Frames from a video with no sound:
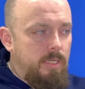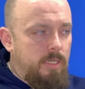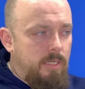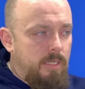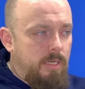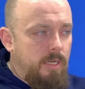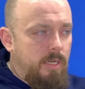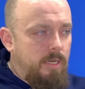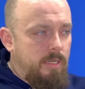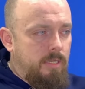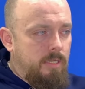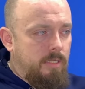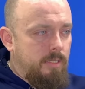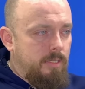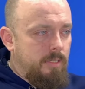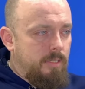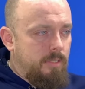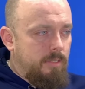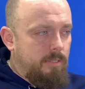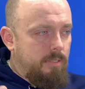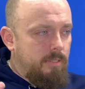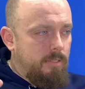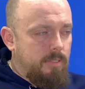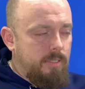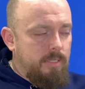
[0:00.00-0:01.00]

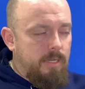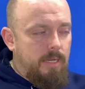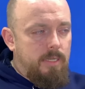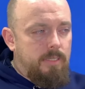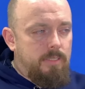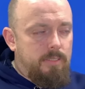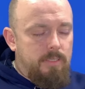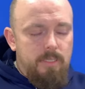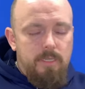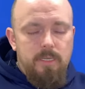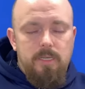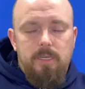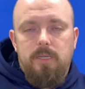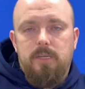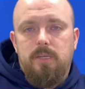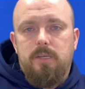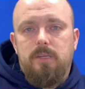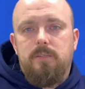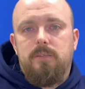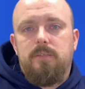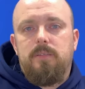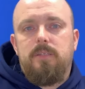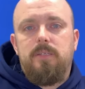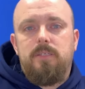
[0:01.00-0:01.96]
или когда